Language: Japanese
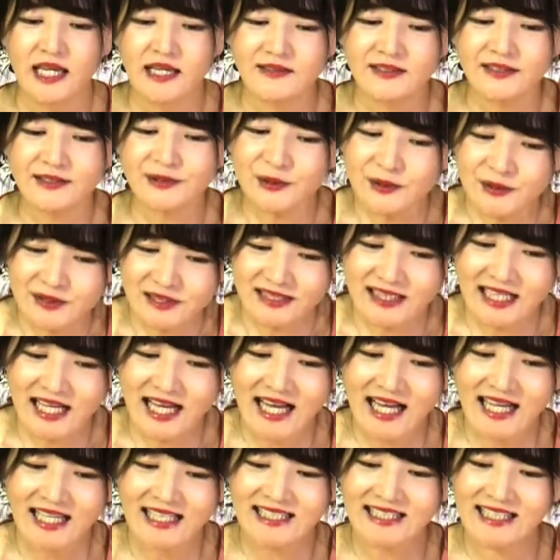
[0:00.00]
そうした
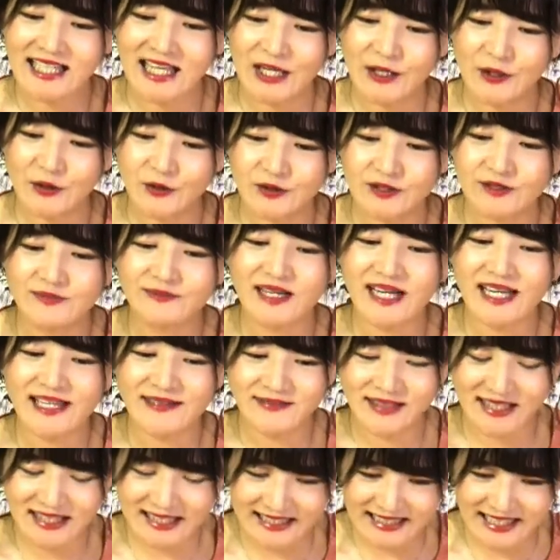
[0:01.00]
背景を踏まえ
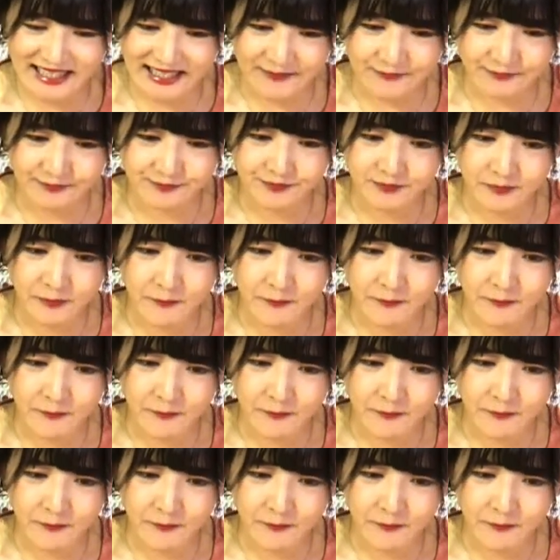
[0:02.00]
まして、